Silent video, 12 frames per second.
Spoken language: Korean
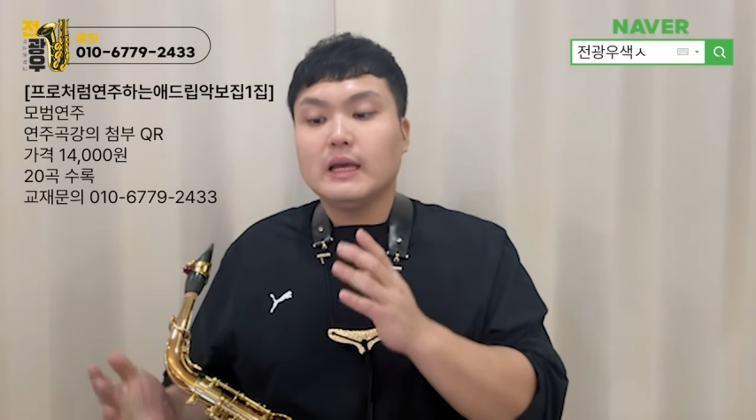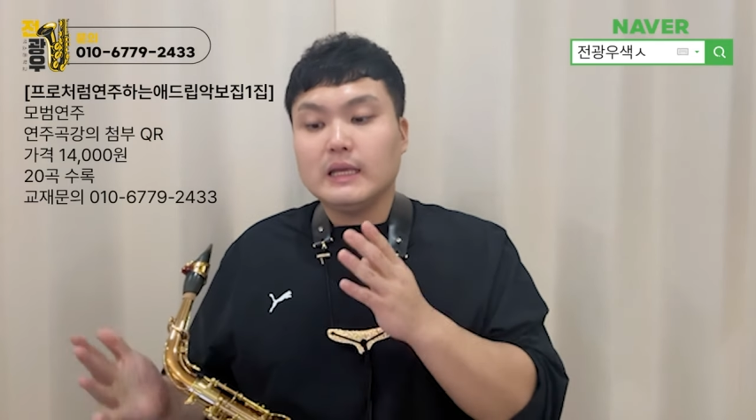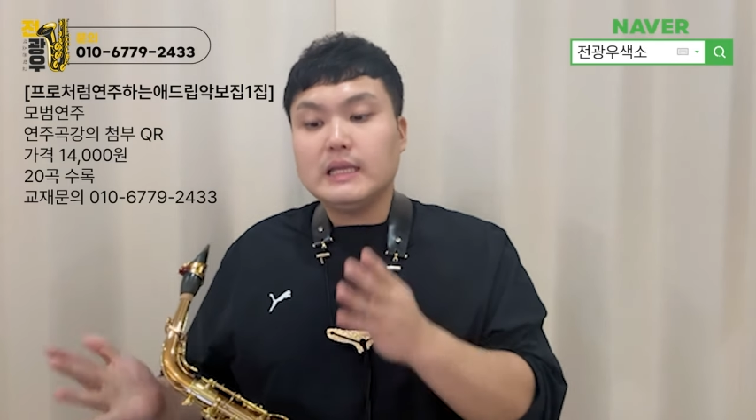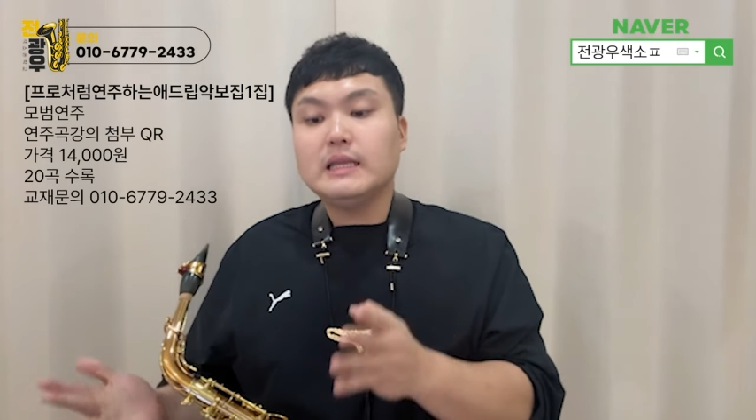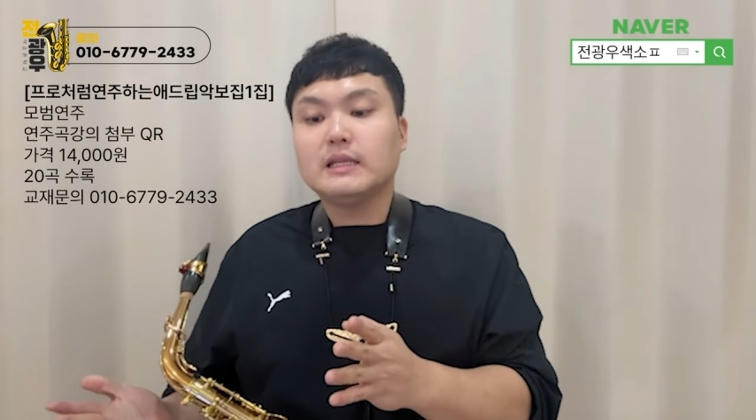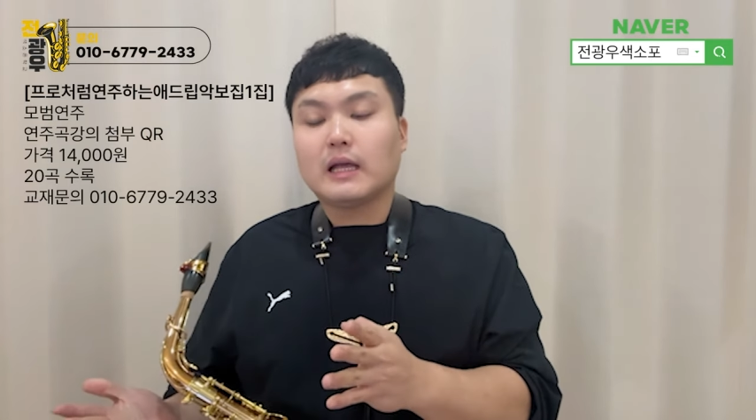
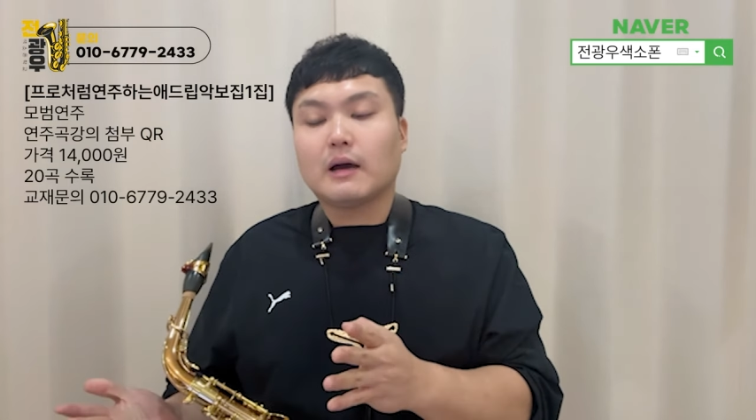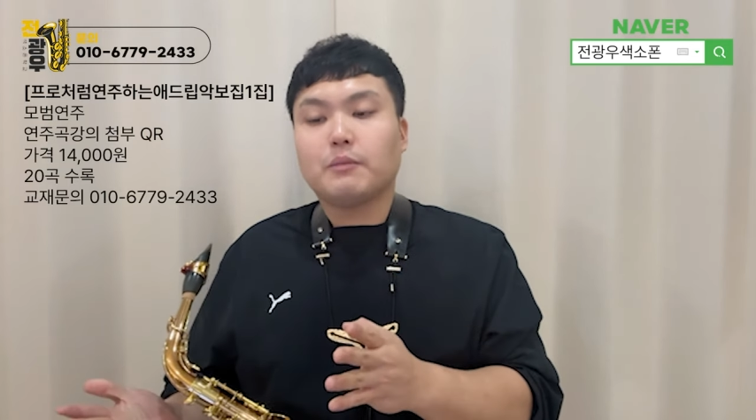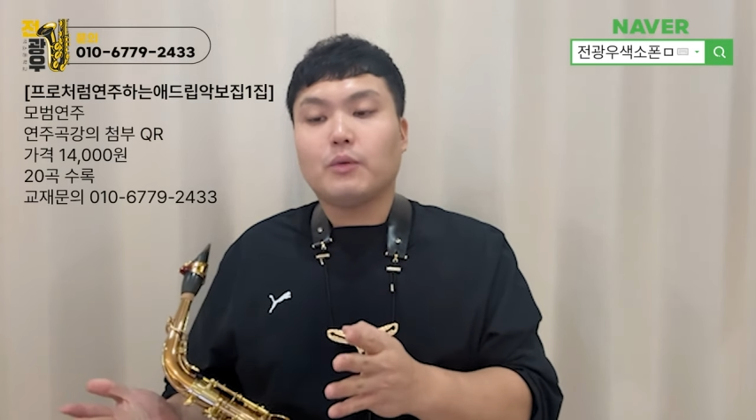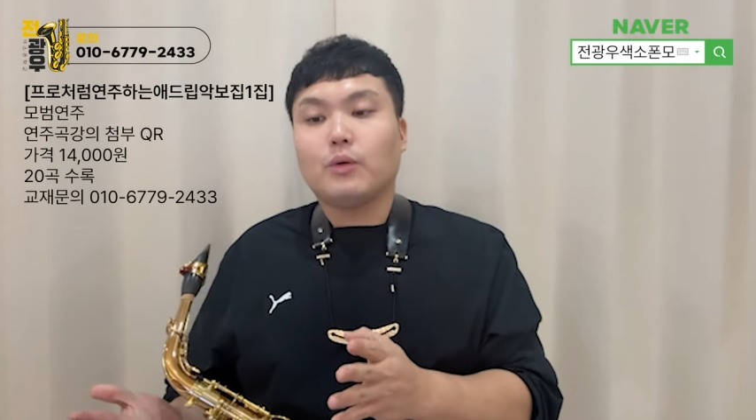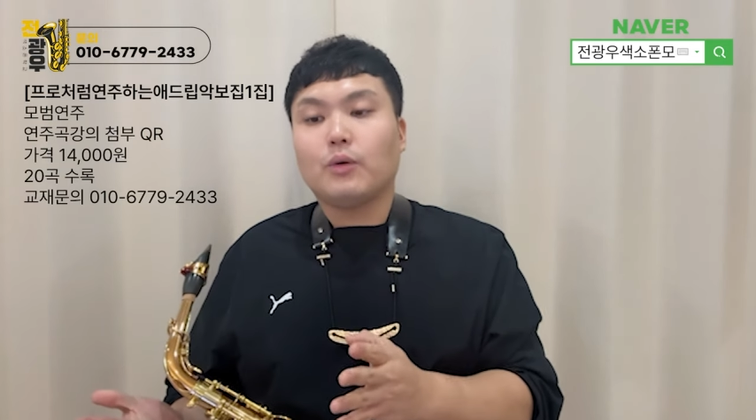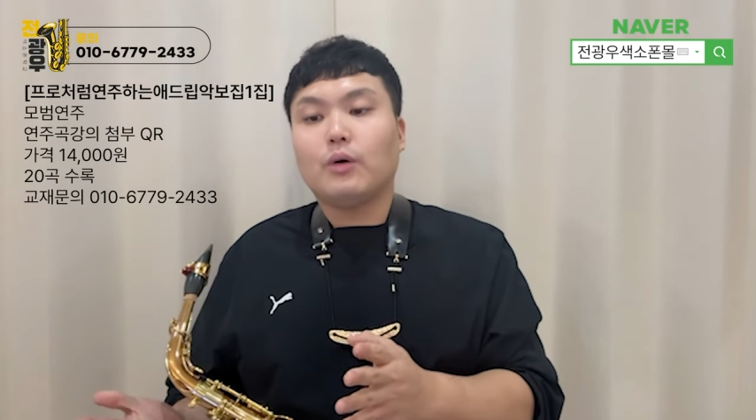있는
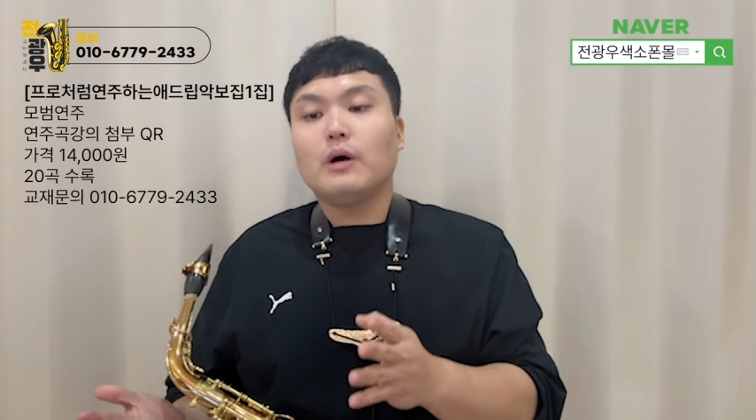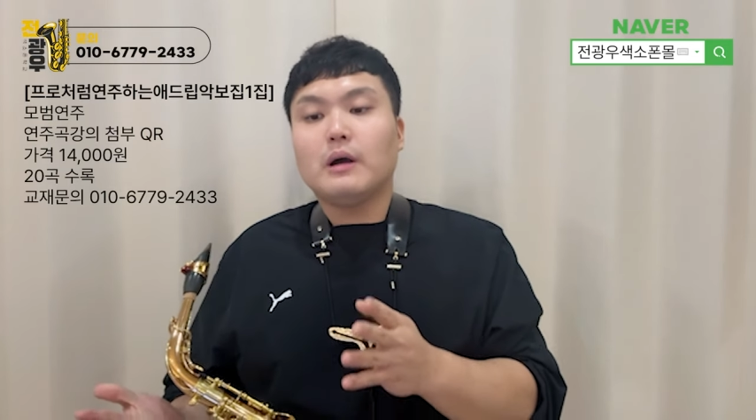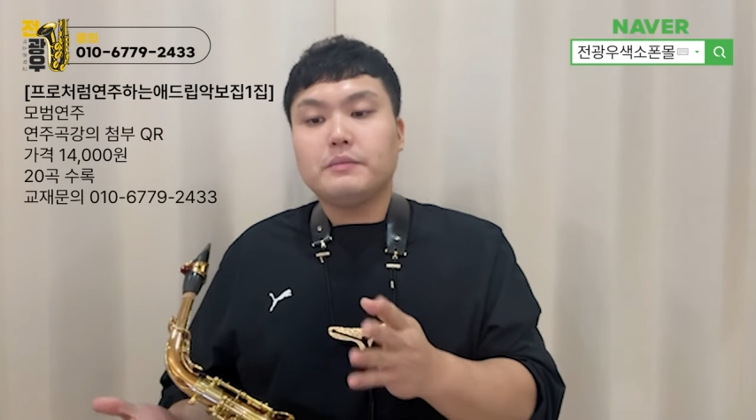악보